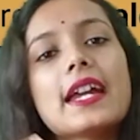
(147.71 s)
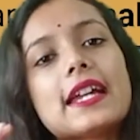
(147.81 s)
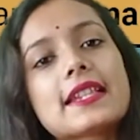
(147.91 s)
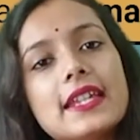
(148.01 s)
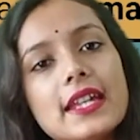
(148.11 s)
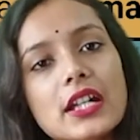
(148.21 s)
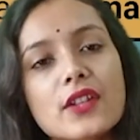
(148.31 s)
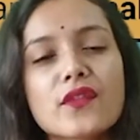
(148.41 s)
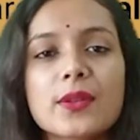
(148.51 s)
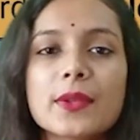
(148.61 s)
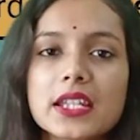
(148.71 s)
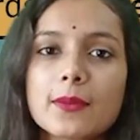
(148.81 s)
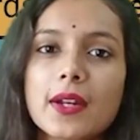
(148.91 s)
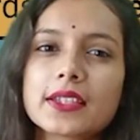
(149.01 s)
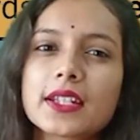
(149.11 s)
ऐसे ही अगर फीमेल की
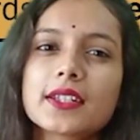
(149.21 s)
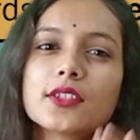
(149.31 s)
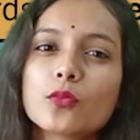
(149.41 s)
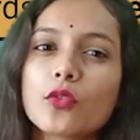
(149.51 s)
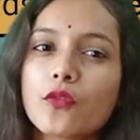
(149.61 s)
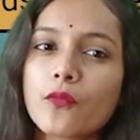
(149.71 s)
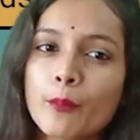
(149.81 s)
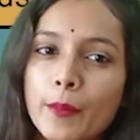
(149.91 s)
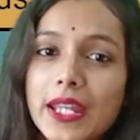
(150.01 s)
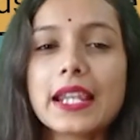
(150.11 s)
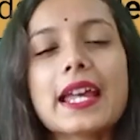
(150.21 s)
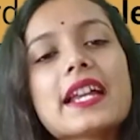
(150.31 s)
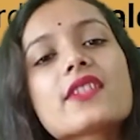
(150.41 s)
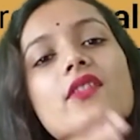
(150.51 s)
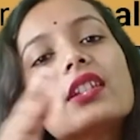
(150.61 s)
बात करें तो वो मेल
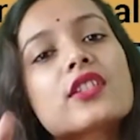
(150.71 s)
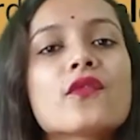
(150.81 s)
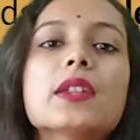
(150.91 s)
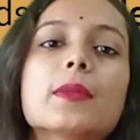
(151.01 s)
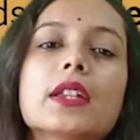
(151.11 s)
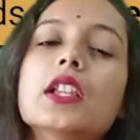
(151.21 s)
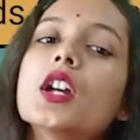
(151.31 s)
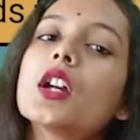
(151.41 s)
एज वेल एज फीमेल